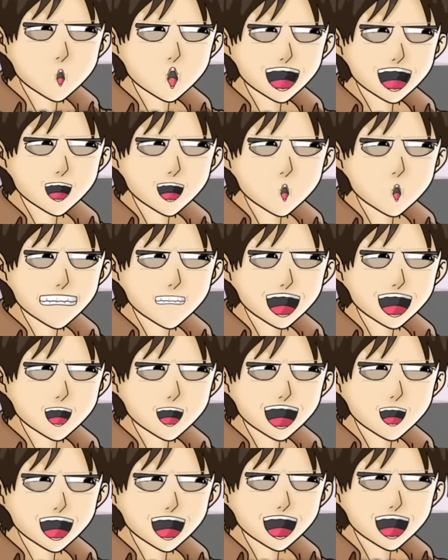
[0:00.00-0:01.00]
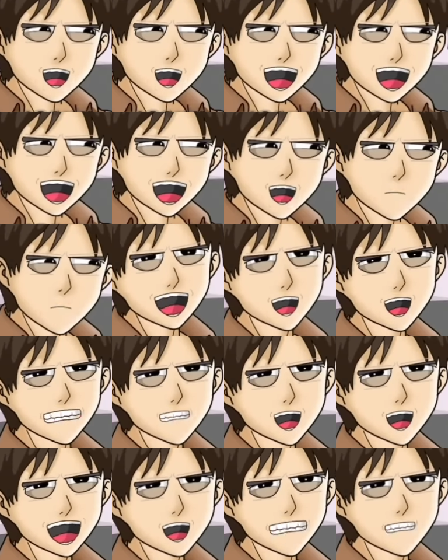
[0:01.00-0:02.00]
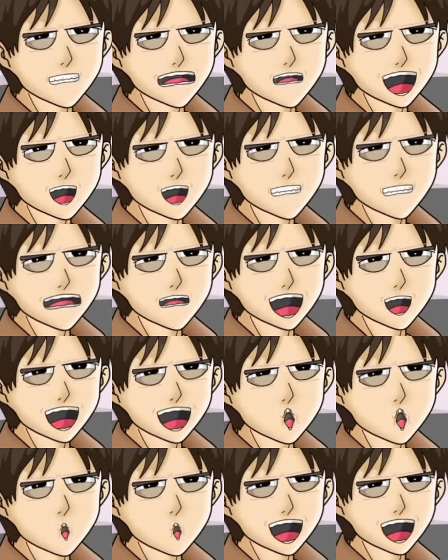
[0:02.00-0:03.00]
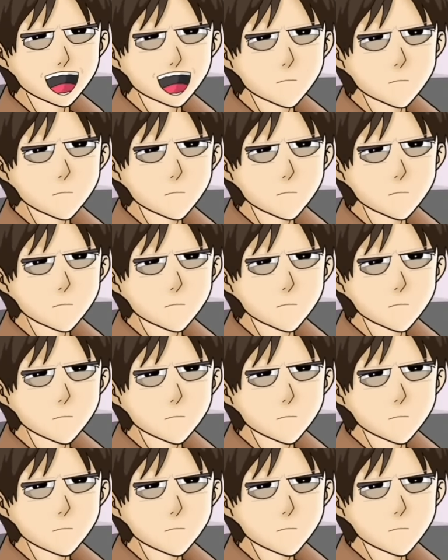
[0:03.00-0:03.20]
Suruh masuk sih masalah gampang, tapi aku harus meluruskan satu hal.